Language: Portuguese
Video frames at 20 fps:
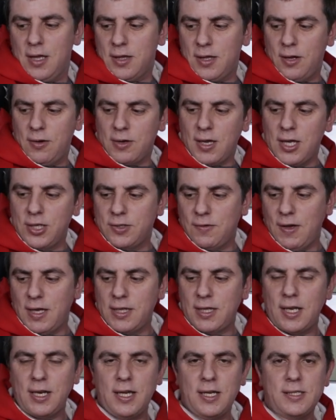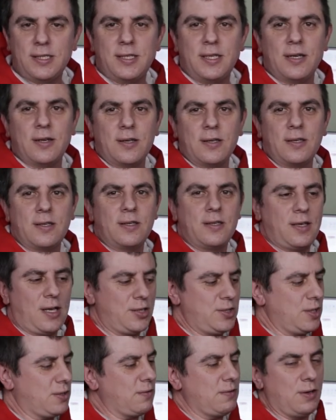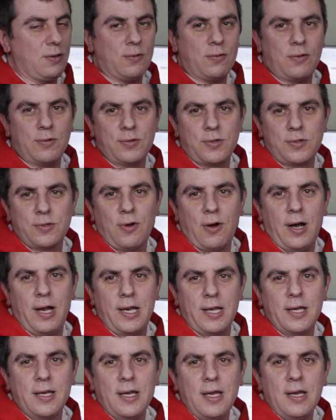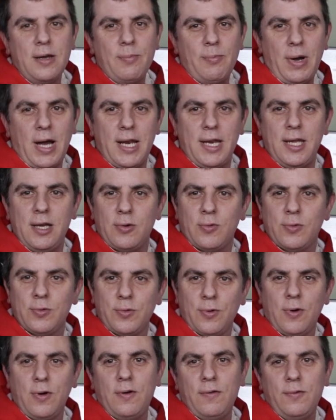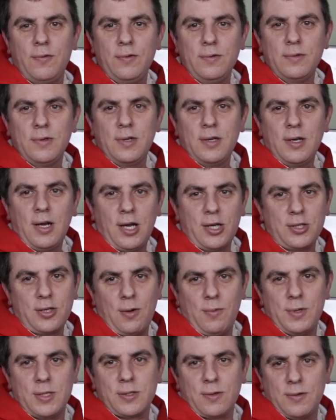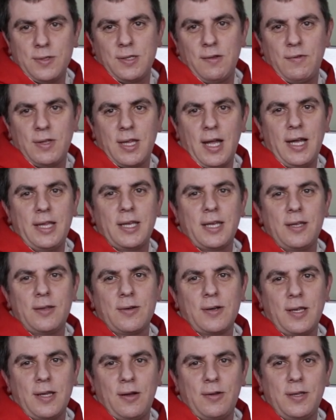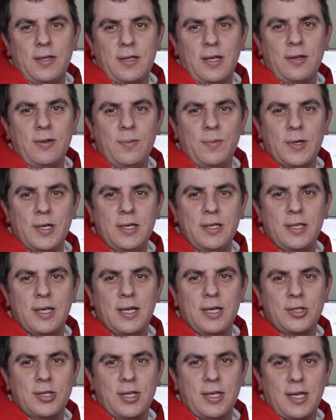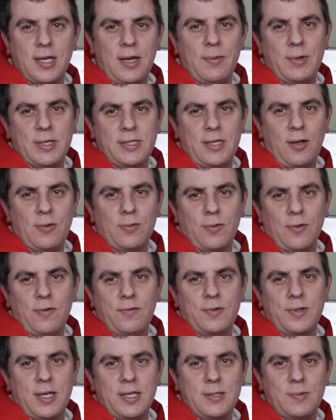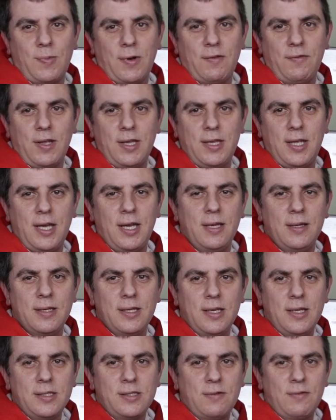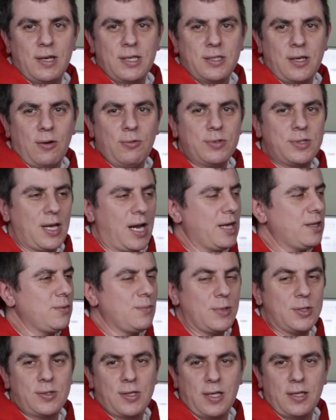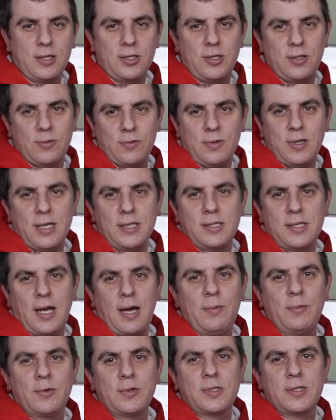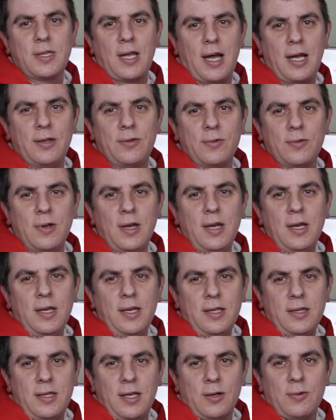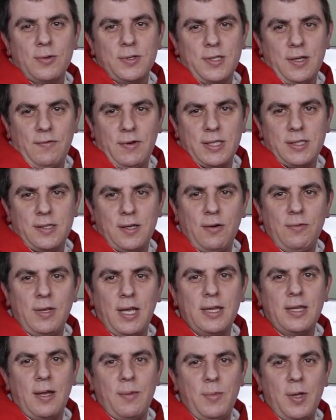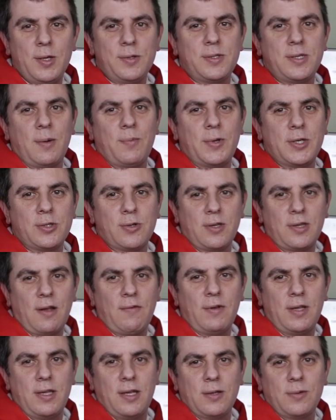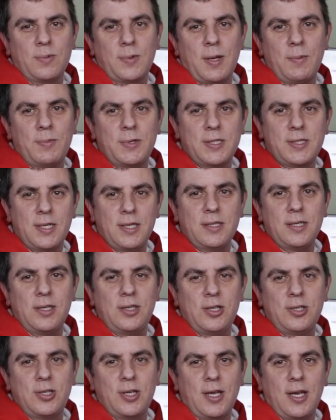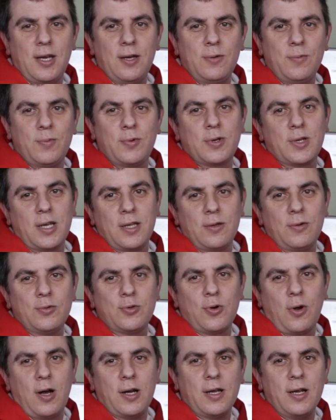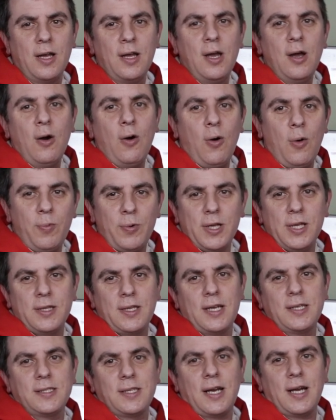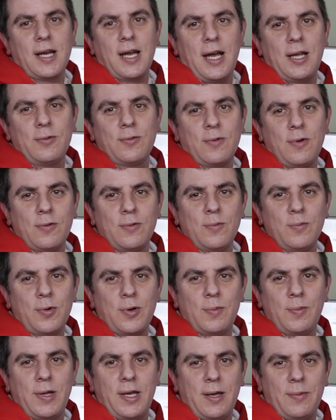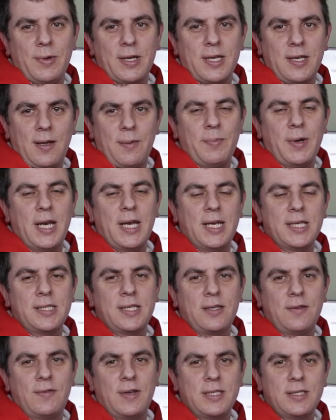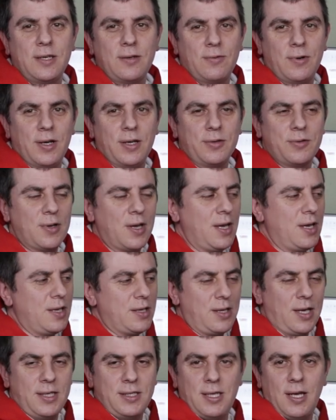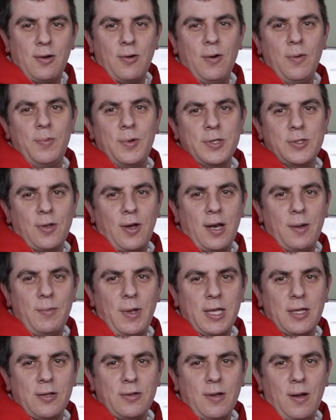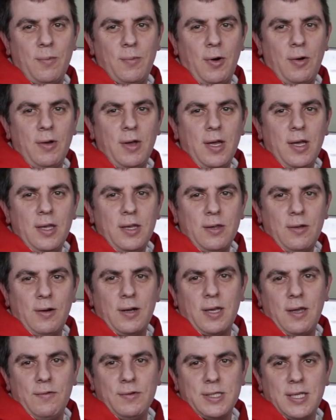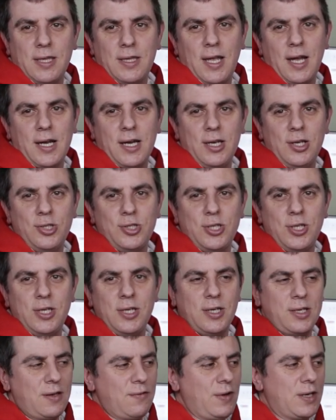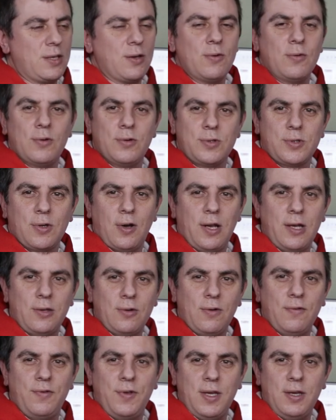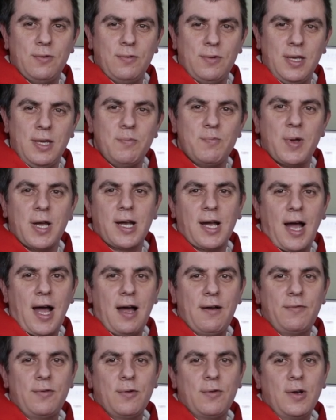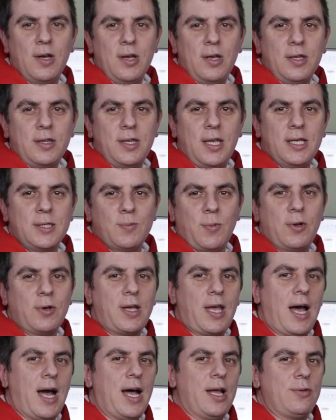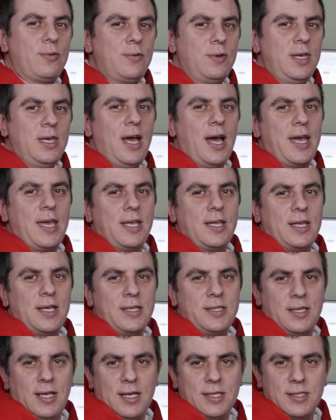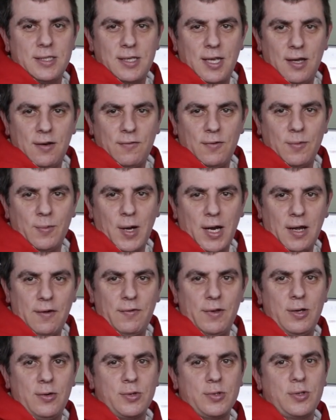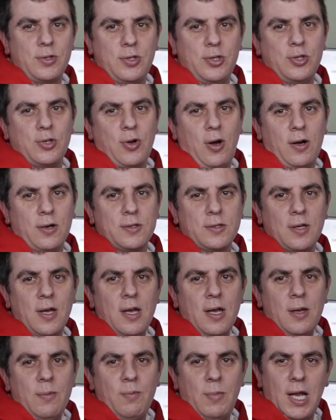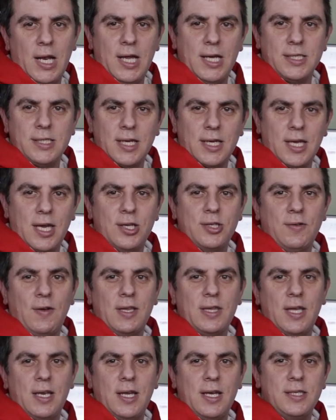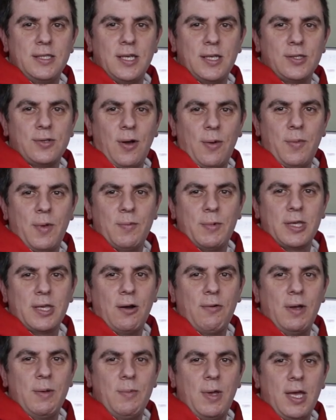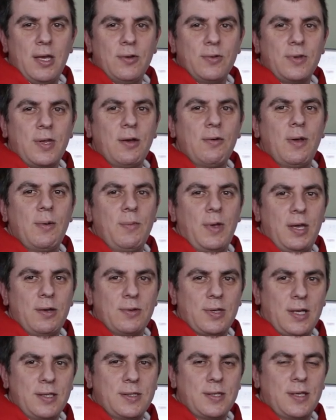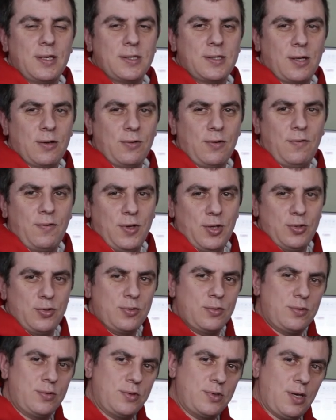Então quem tiver interesse em adquirir um console Marico novo, acho que é uma exclusividade aqui do canal Nintendo Ban, né? Acho que ninguém mais tem um novo desse para vender você vai achar usado, mas usado a gente nunca sabe o estado de conservação e até mesmo se a pessoa está vendendo que precisa de dinheiro porque não joga ou porque está estragado com algum problema que aparece de vez em quando. Daí você compra e estoura bem na tua mão. Então aqui você tem a garantia que vai ter um console novinho, impecável, desbloqueado e ainda esse acervo maravilhoso de jogos. Beleza? Quem tiver interesse é só me mandar um e-mail, tem o um e-mail na descrição do vídeo.